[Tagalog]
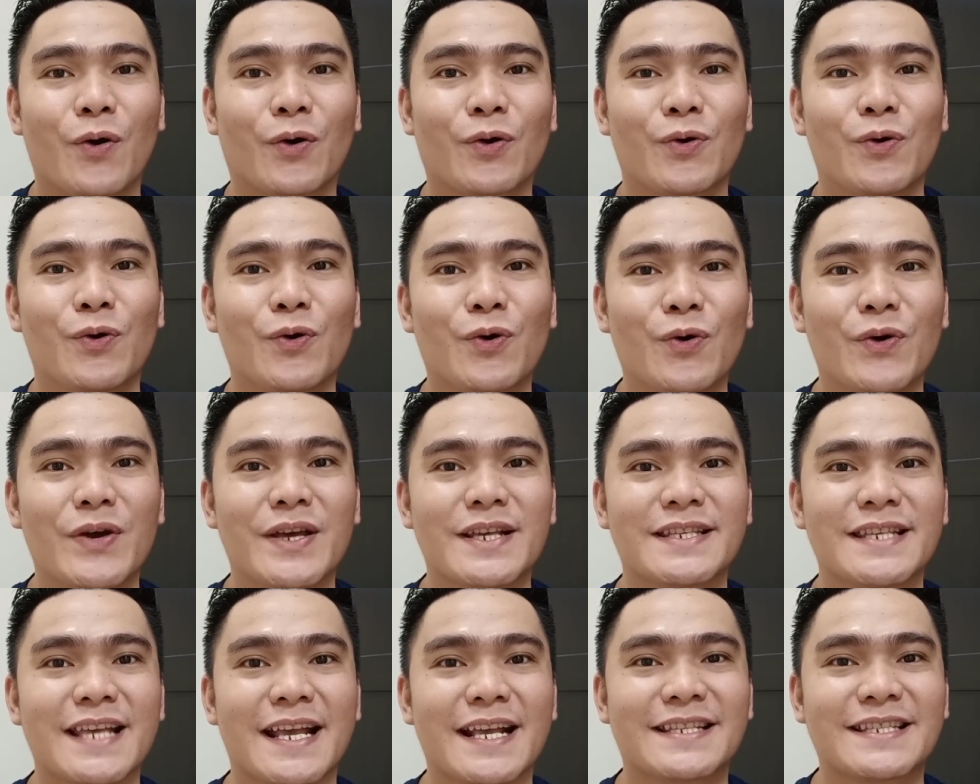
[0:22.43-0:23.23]
or
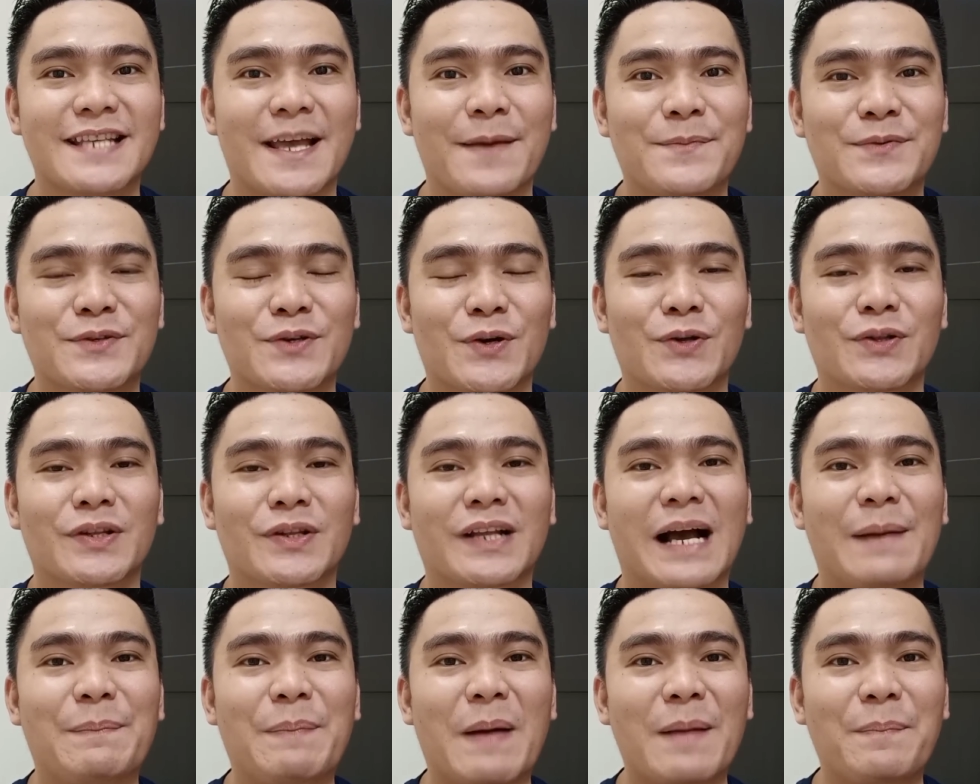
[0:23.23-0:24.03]
OEC
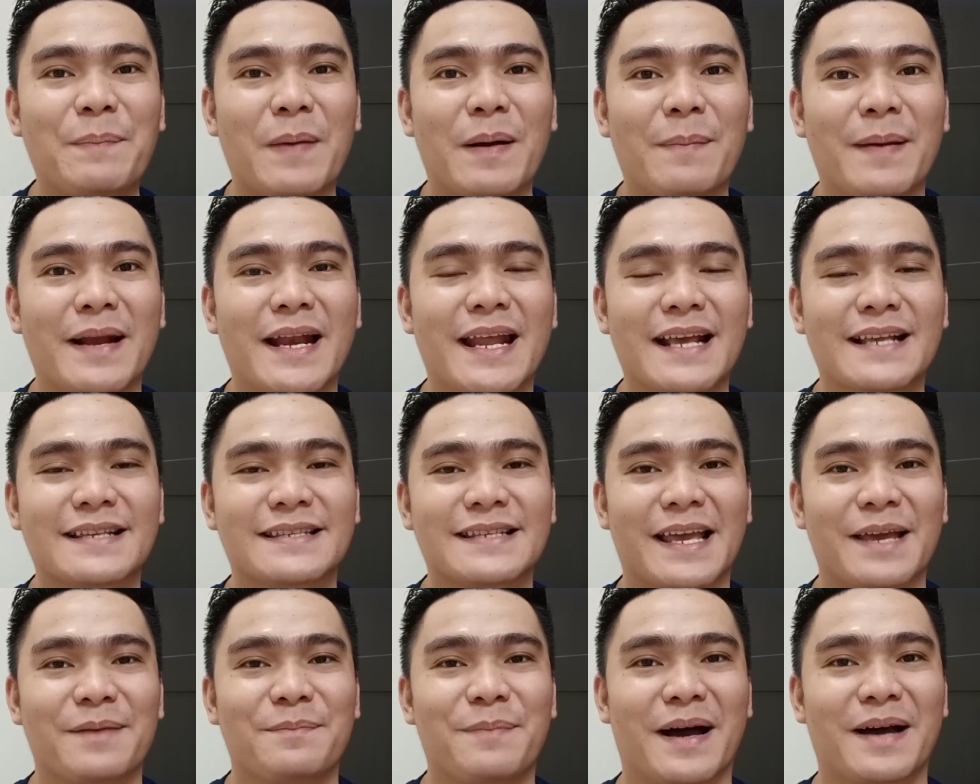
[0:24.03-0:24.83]
exemption kapag
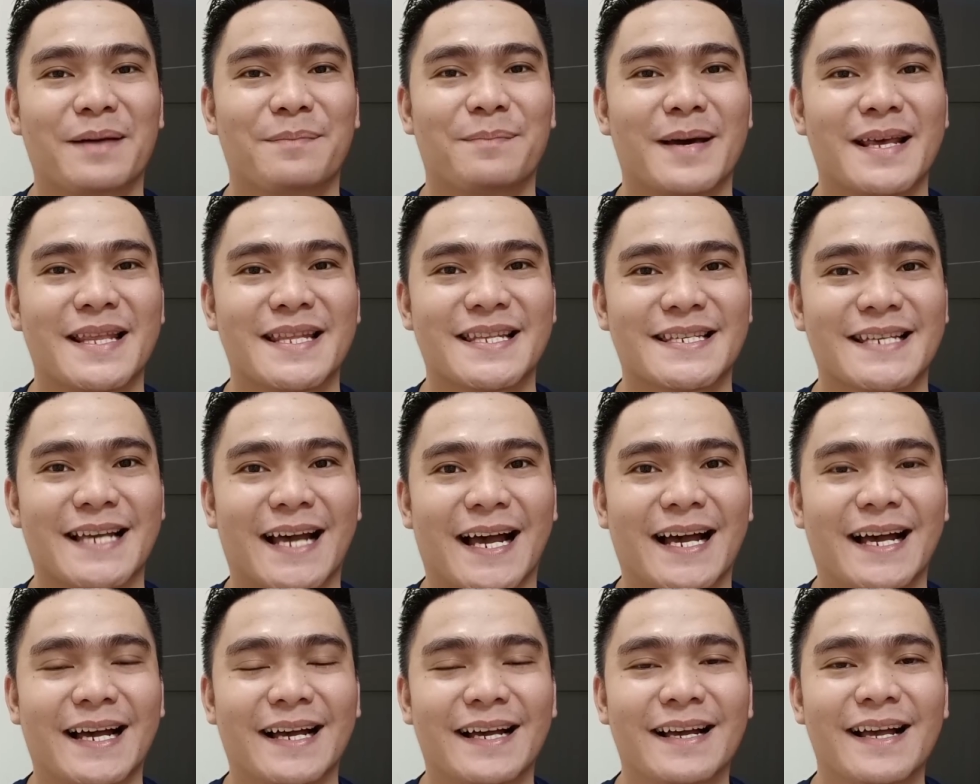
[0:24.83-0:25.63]
pabalik sa ibang
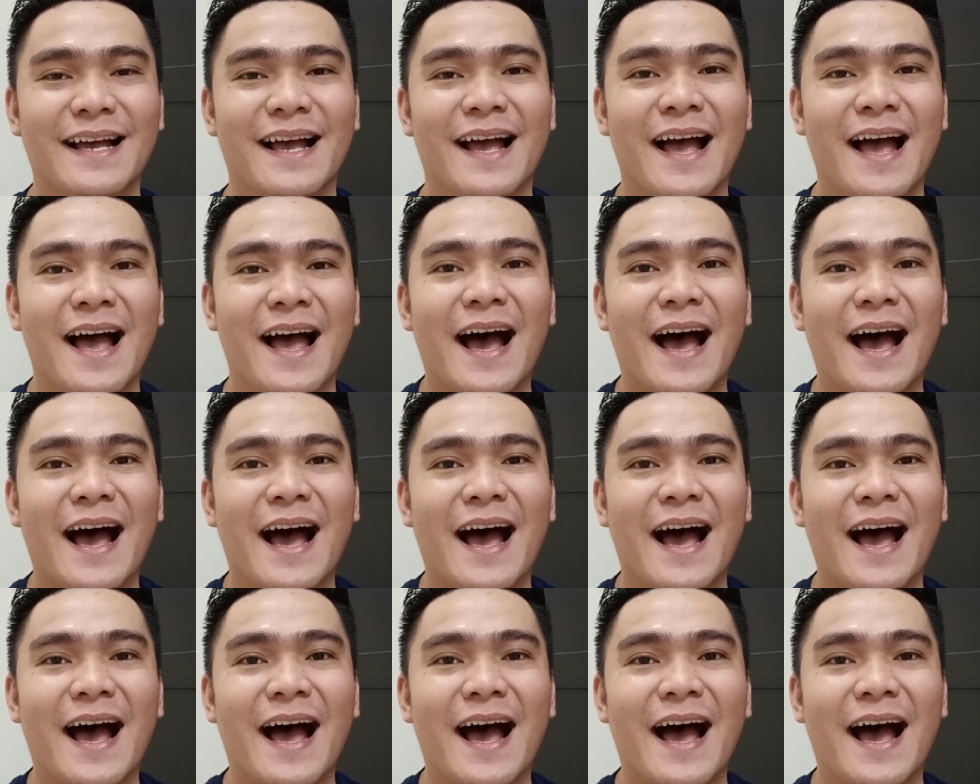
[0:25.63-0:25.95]
bansa.